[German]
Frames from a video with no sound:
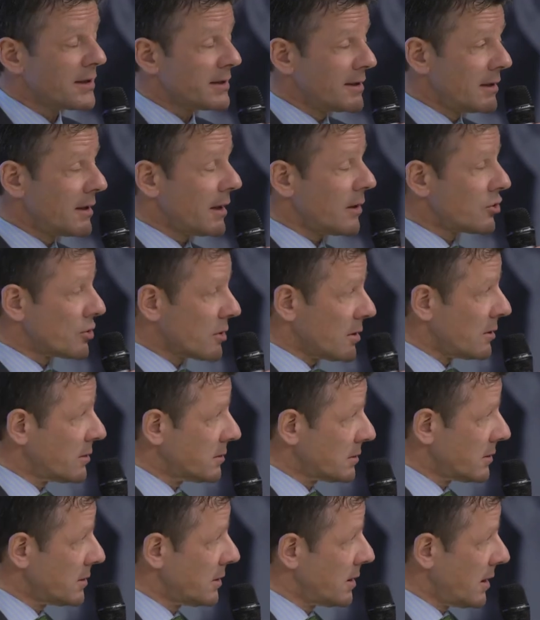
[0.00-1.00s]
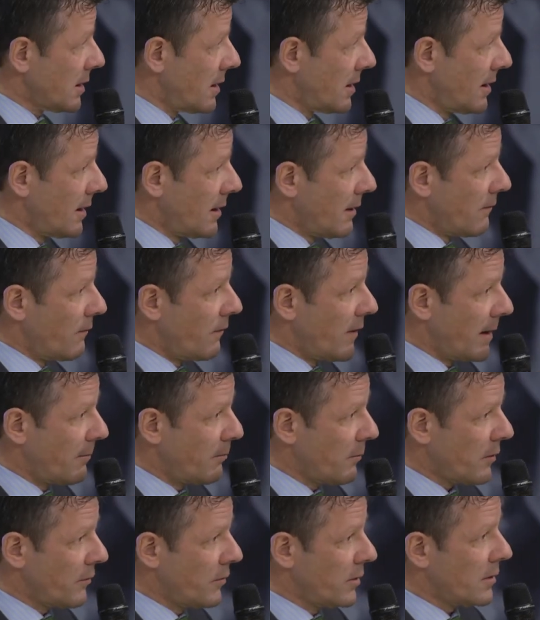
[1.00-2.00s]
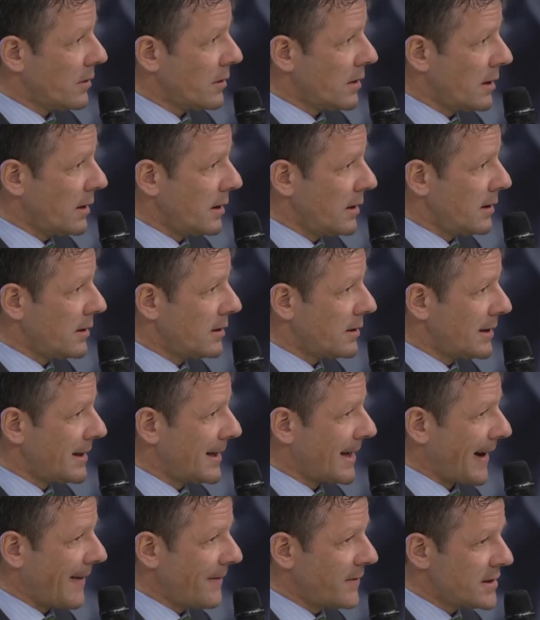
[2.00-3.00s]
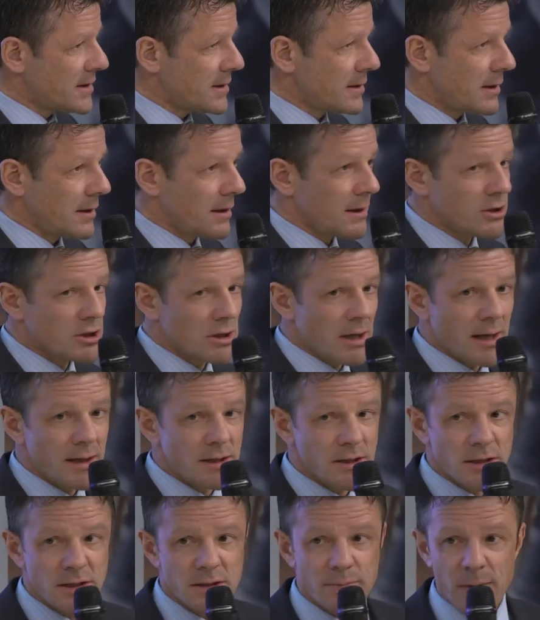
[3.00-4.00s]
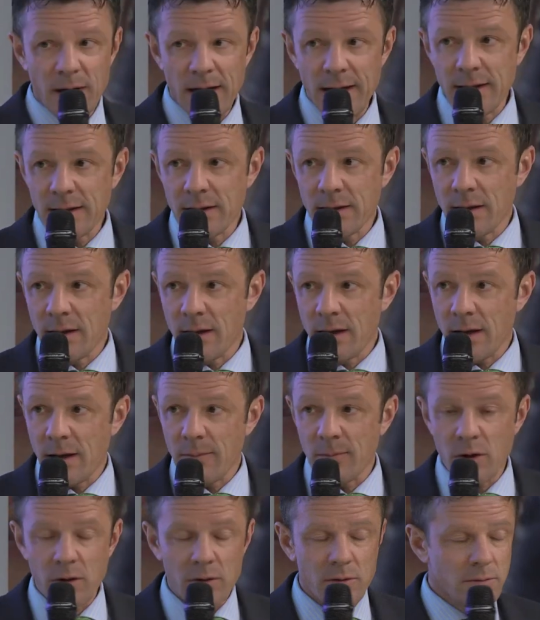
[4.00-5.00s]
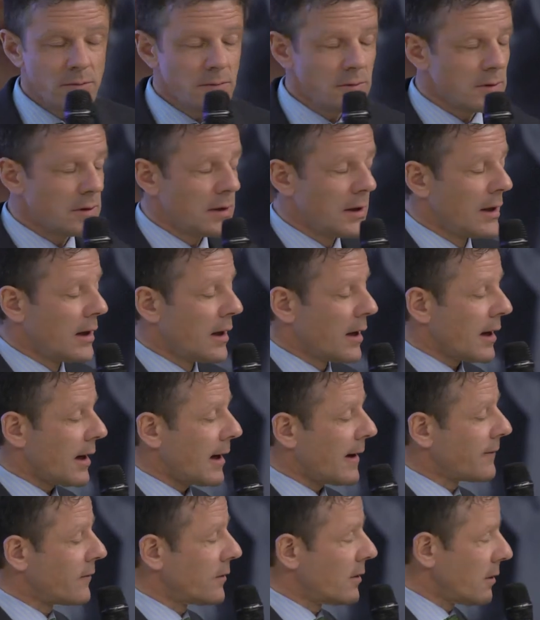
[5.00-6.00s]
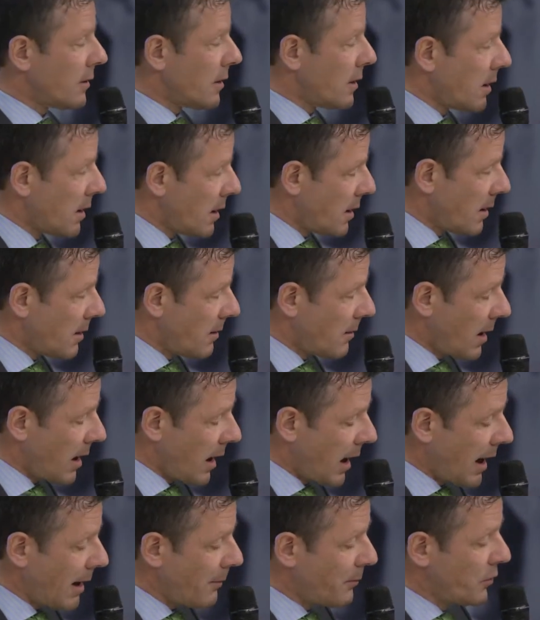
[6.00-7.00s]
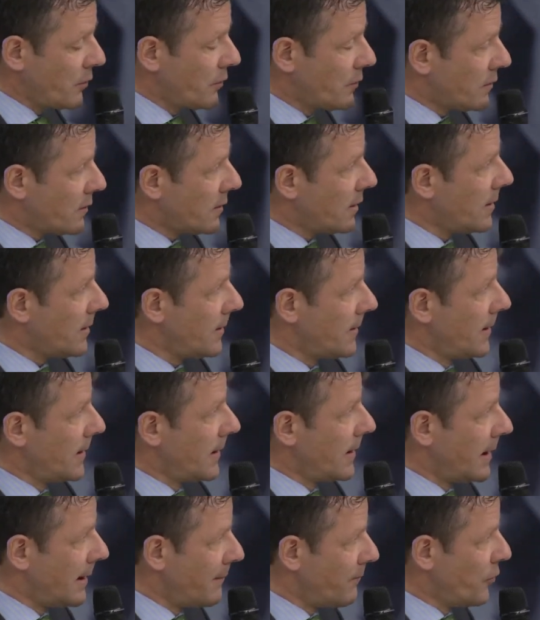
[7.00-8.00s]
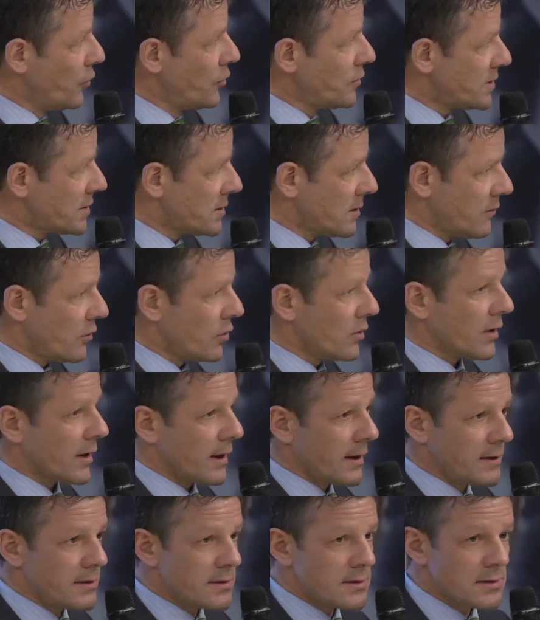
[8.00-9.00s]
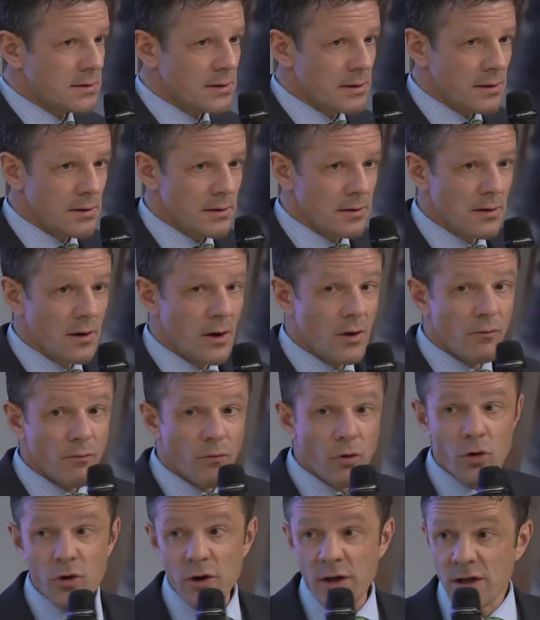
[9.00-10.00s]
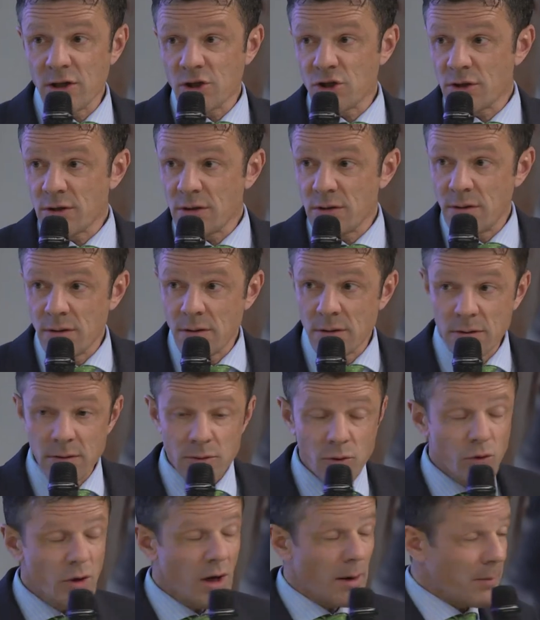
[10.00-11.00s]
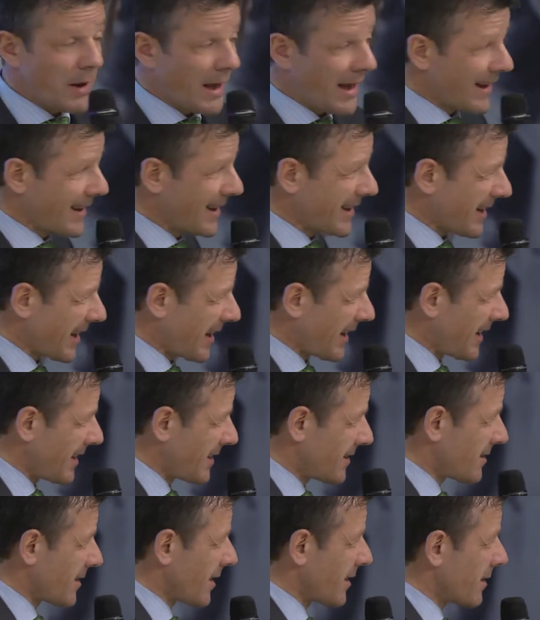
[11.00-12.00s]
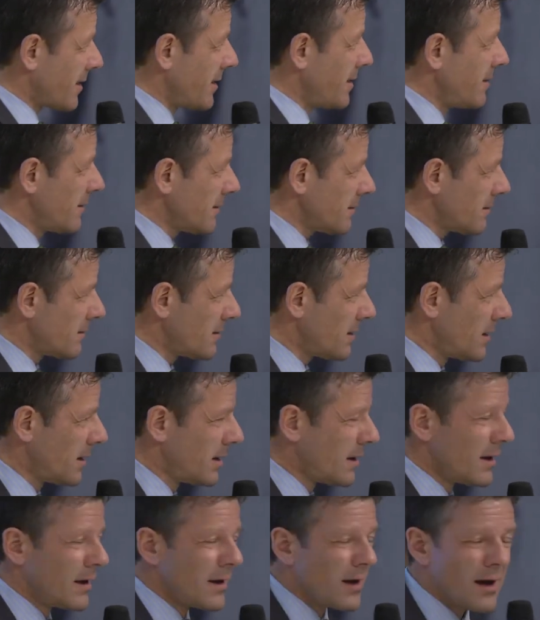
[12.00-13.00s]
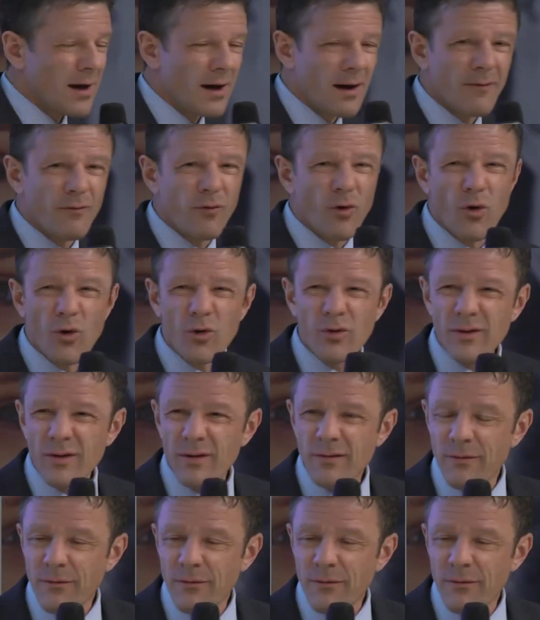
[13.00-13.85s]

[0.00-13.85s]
das sind auch Chancen, wenn man wirklich die ganze Dienstleistungspalette am Kunden kann, äh, anbieten kann, im Wissen, wo die Grenzen sind, wo ist die Unabhängigkeit tangiert, äh, wo